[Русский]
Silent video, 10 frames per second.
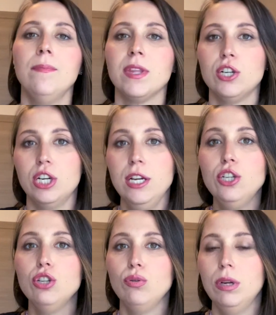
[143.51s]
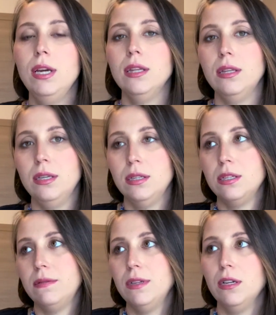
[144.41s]
женщину, или это
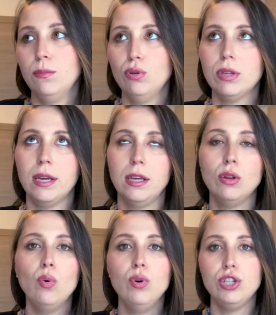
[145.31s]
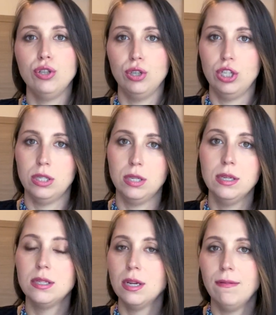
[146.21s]
действительно будут какие-то очень-очень
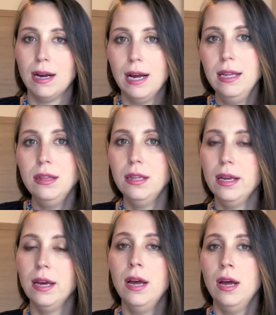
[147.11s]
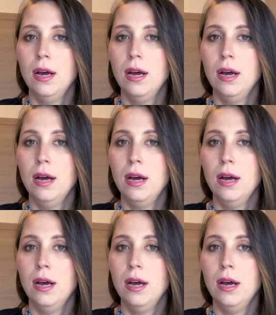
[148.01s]
экстравагантные